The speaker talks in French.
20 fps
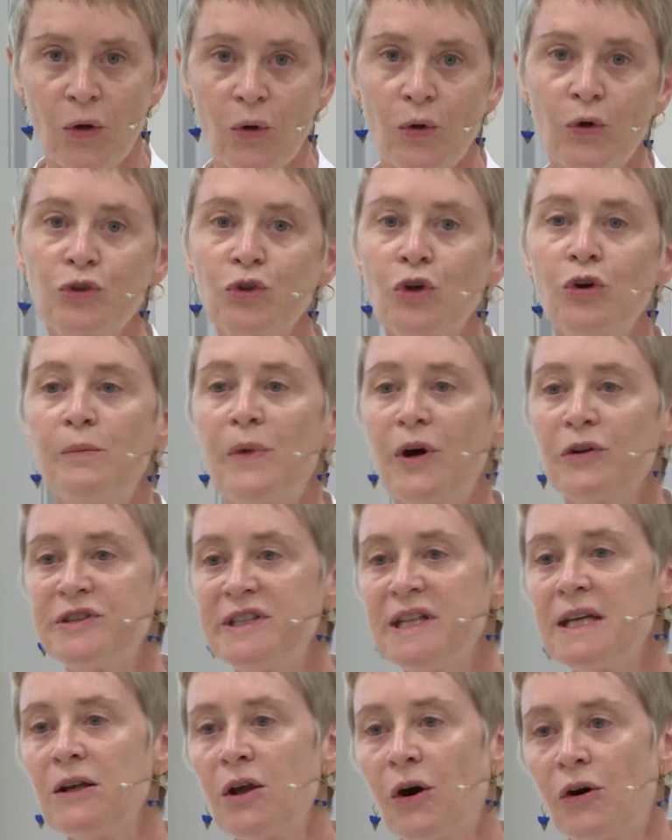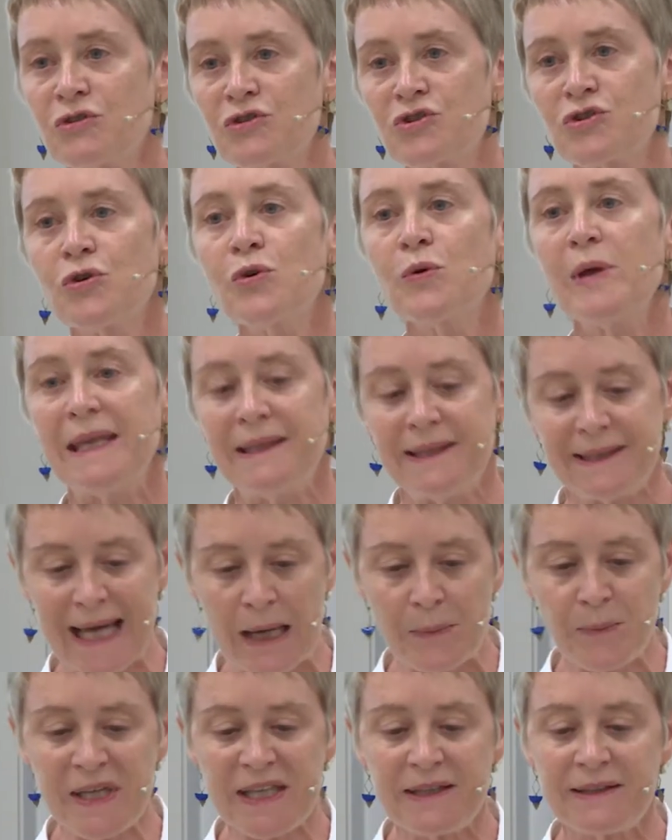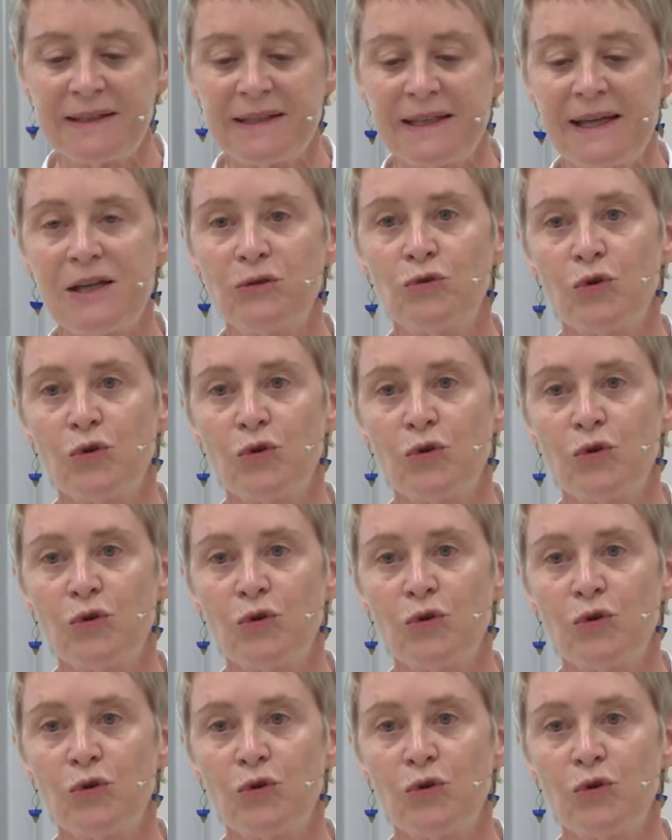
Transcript: Autrement dit, l'enjeu est d'habiter,